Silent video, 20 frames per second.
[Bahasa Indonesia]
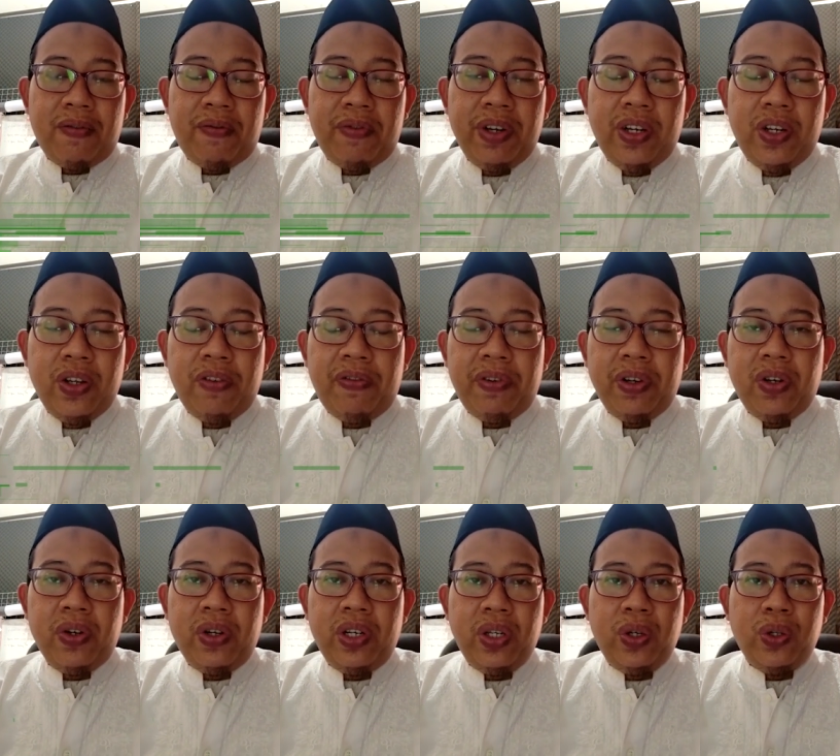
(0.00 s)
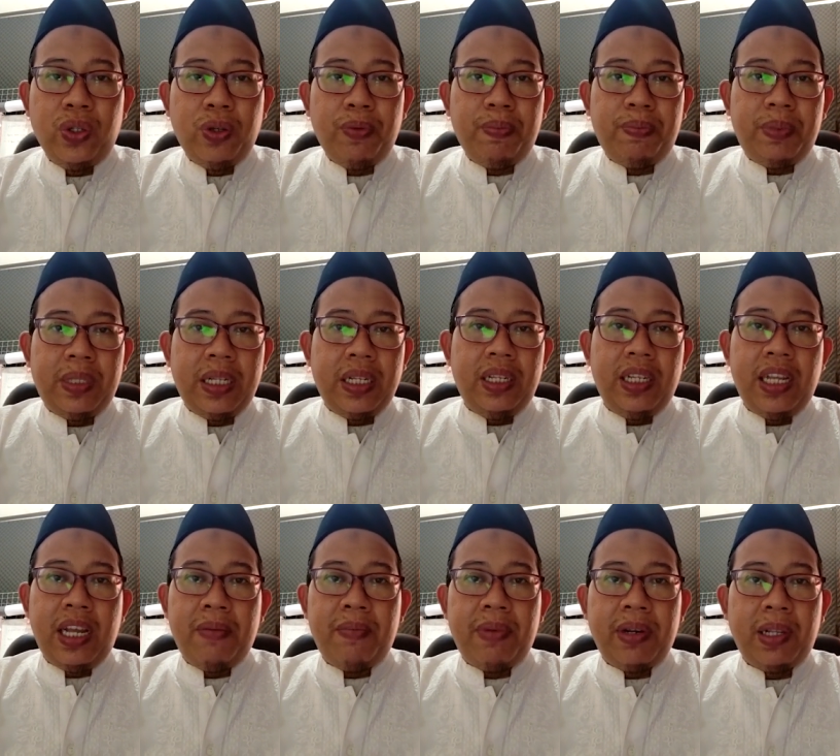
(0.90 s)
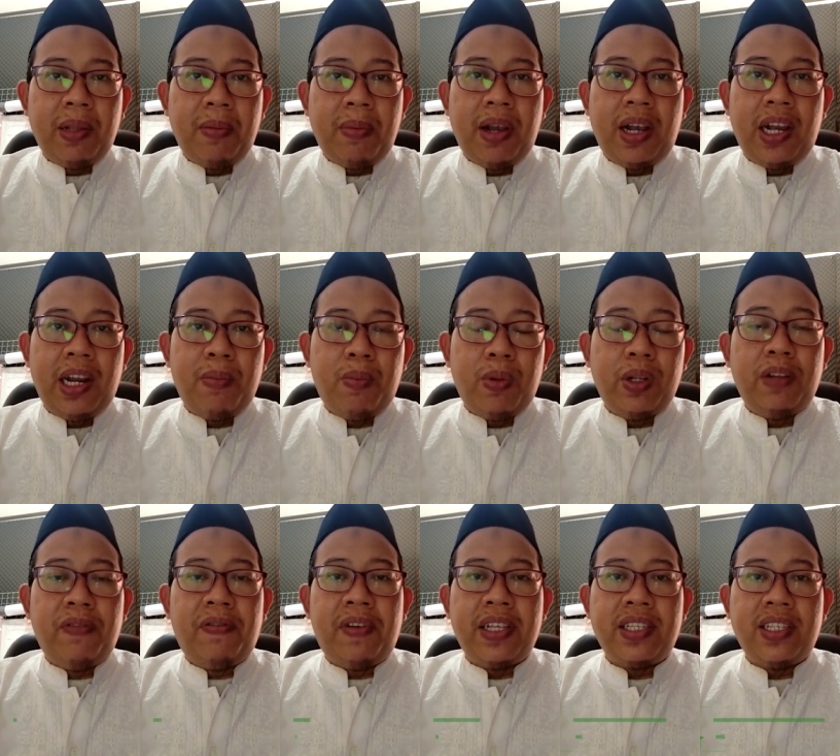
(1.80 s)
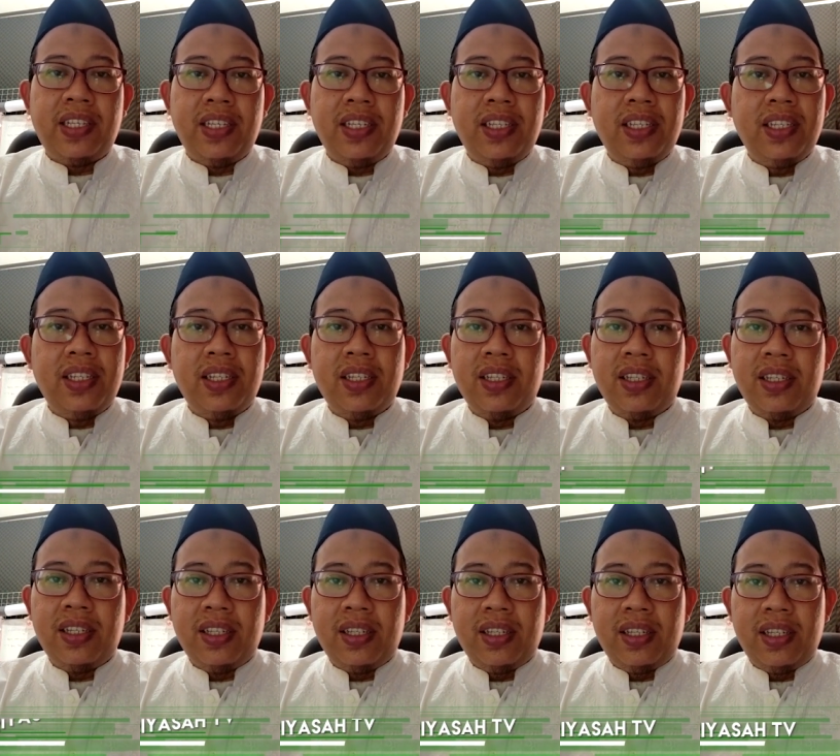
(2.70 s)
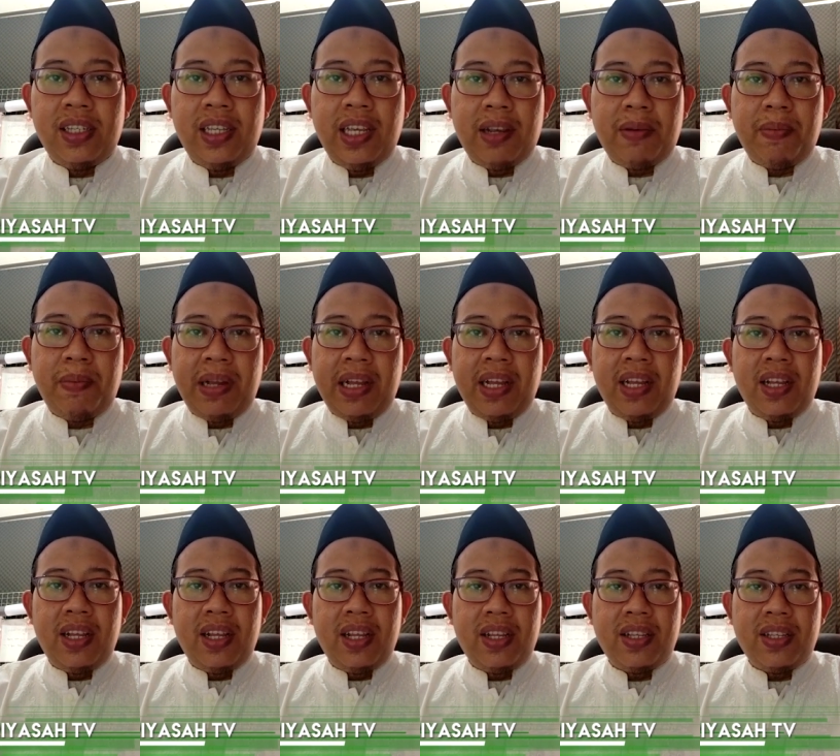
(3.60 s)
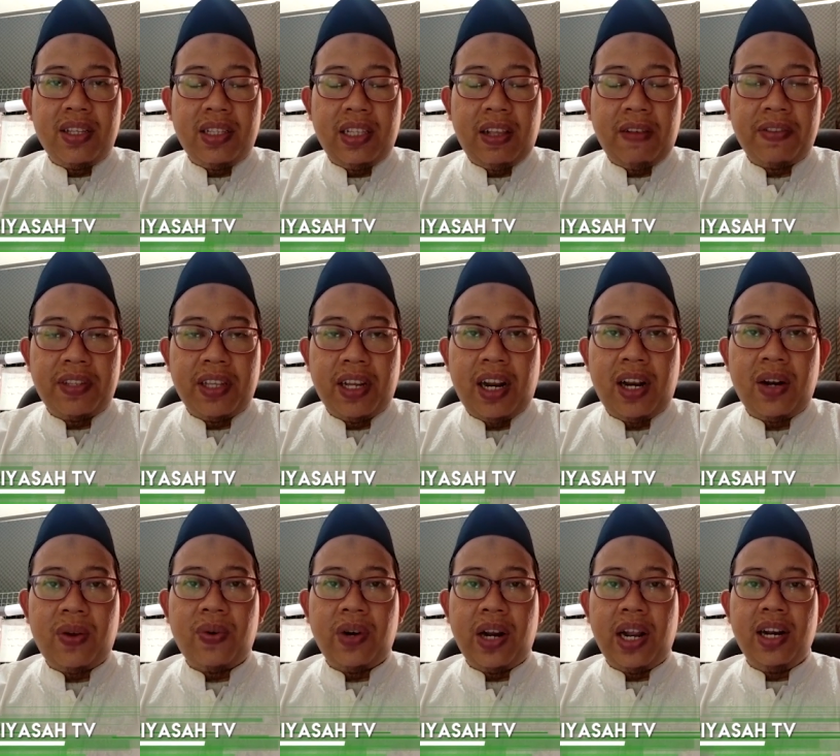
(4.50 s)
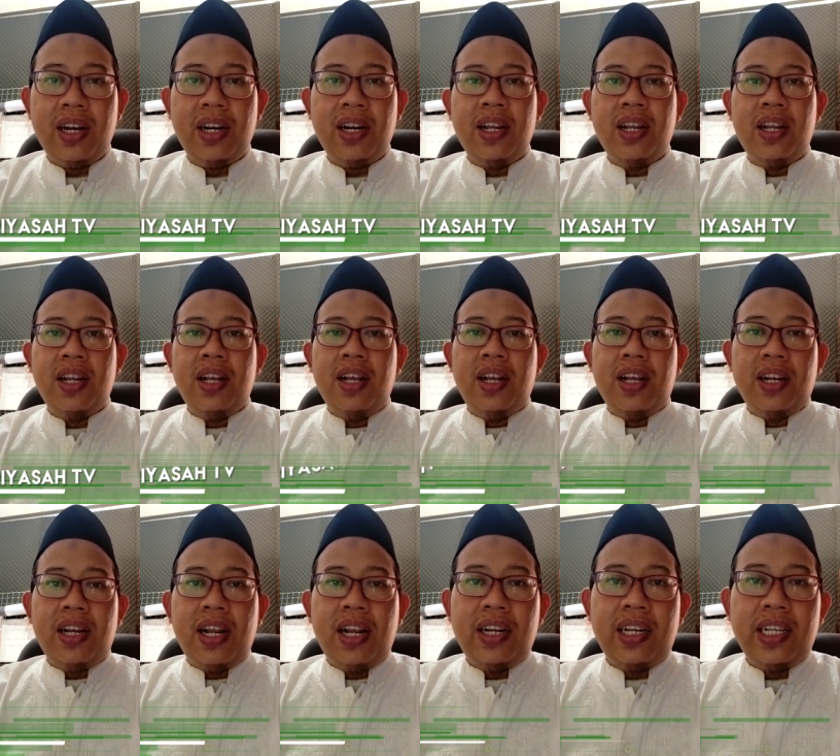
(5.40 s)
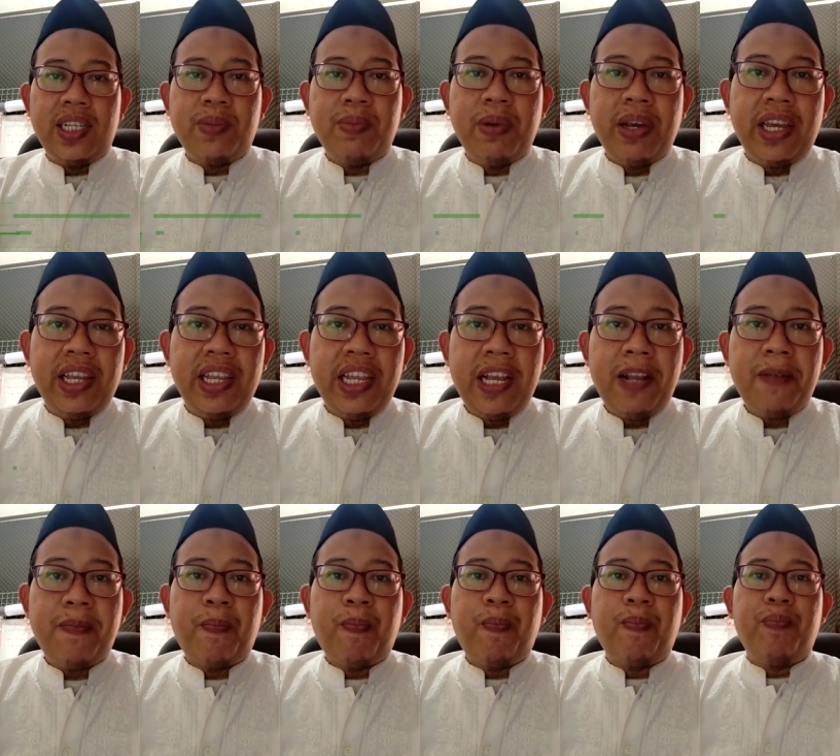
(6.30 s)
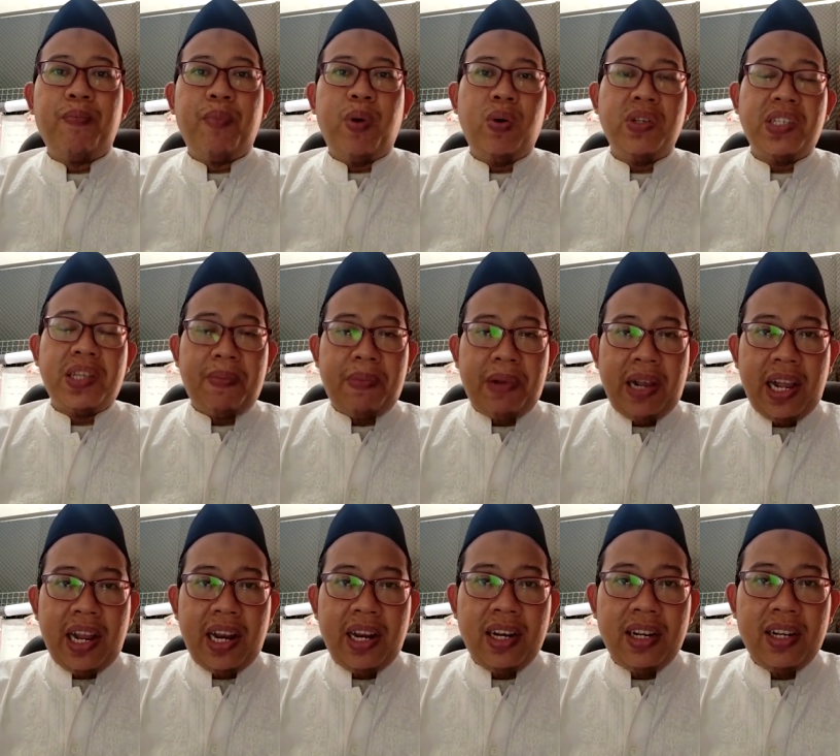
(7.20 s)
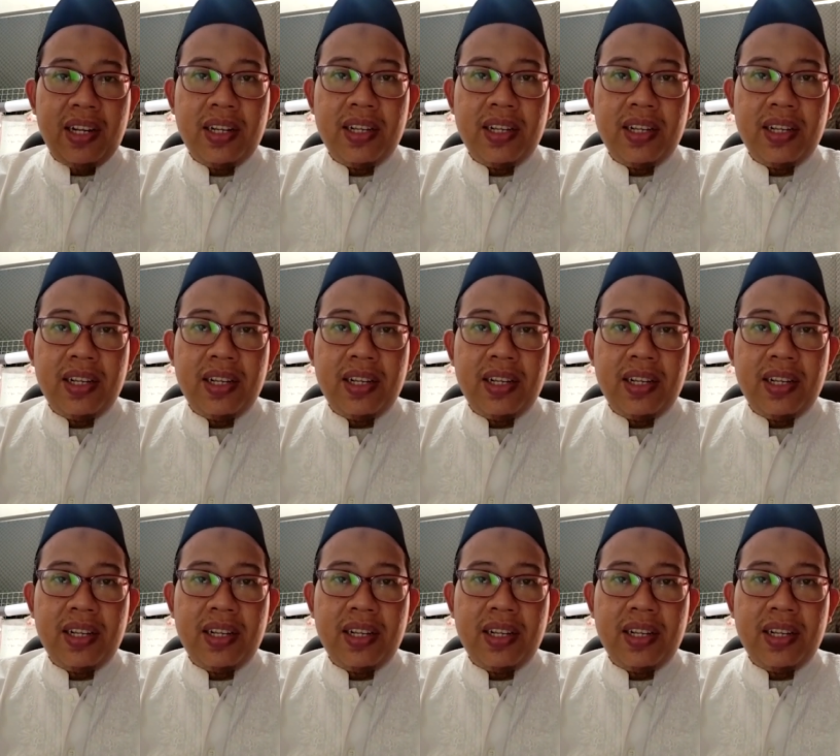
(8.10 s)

Video-video di Youtube yang bertemakan motivasi Hikmah Tafsir Al-Quran Dan lain sebagainya Mengucapkan